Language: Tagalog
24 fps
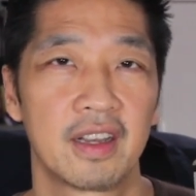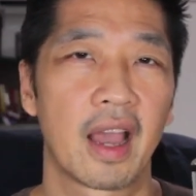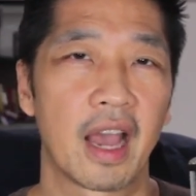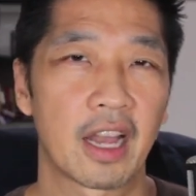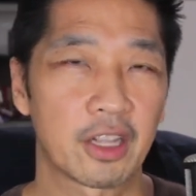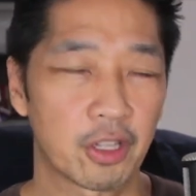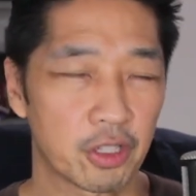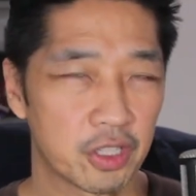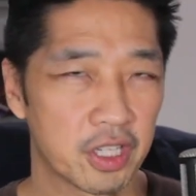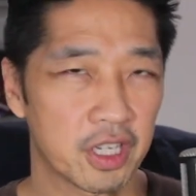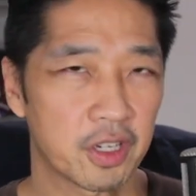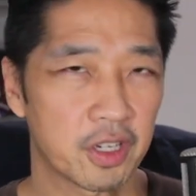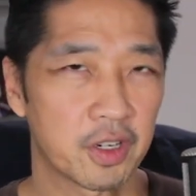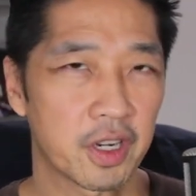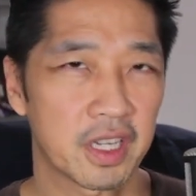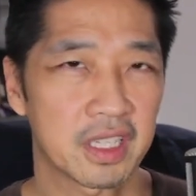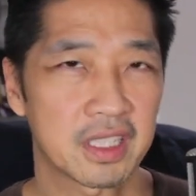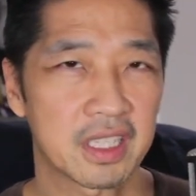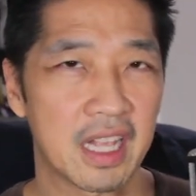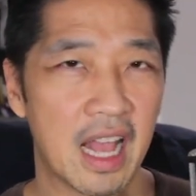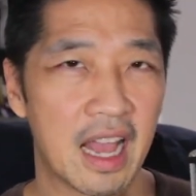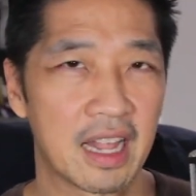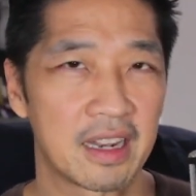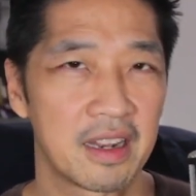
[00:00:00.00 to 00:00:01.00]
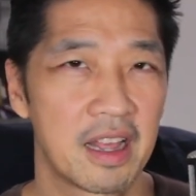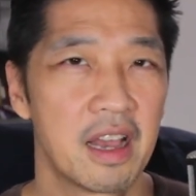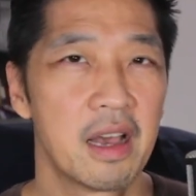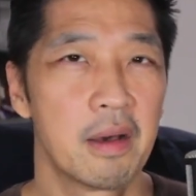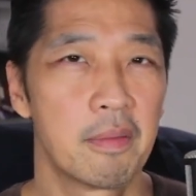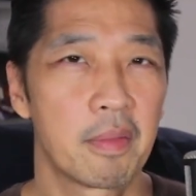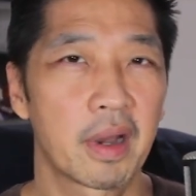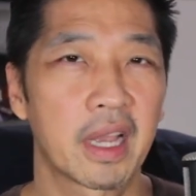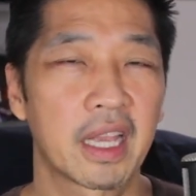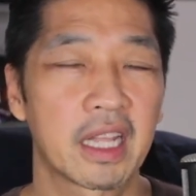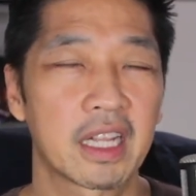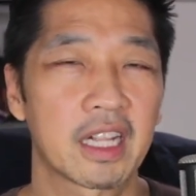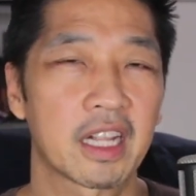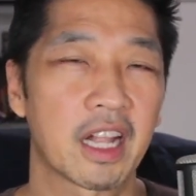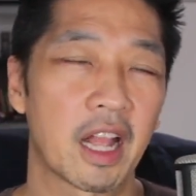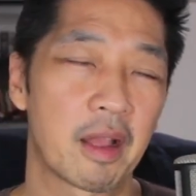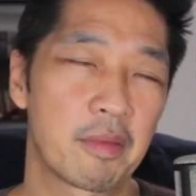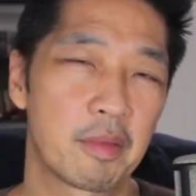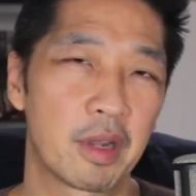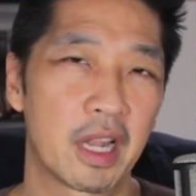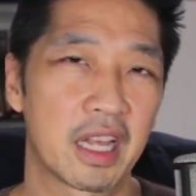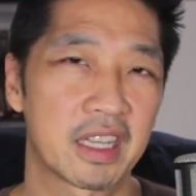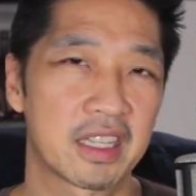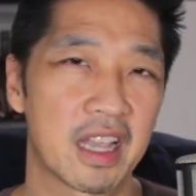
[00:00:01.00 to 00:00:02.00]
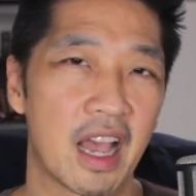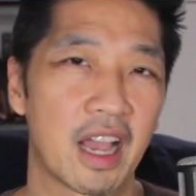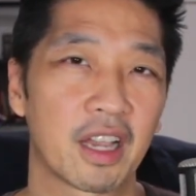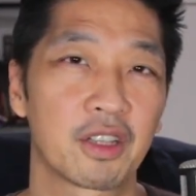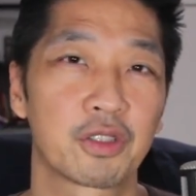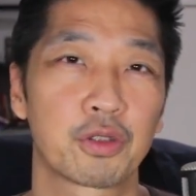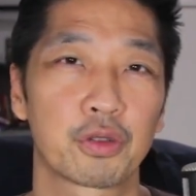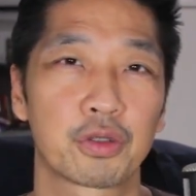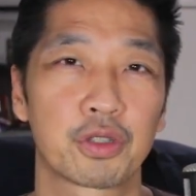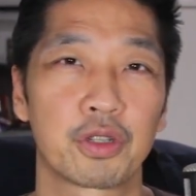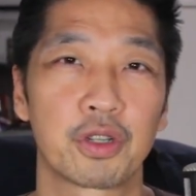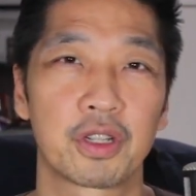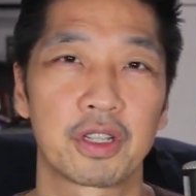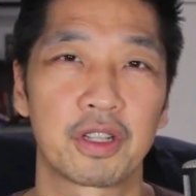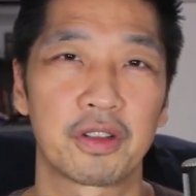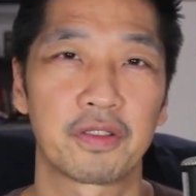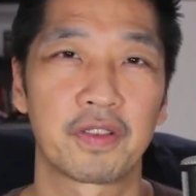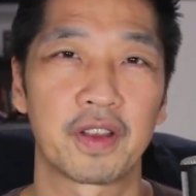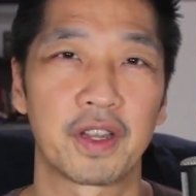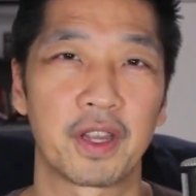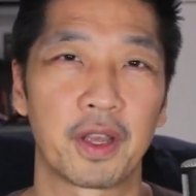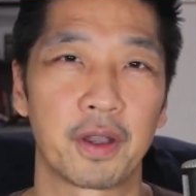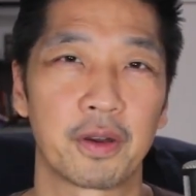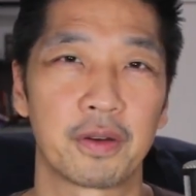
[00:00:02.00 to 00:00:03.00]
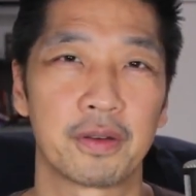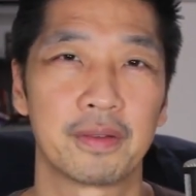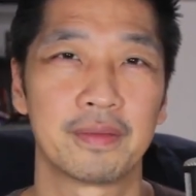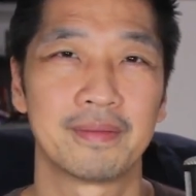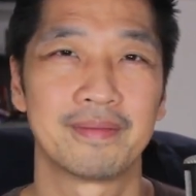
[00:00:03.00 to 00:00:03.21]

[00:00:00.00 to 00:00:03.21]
Ito si Kristan, magkita tayo muli sa aking susunod na video.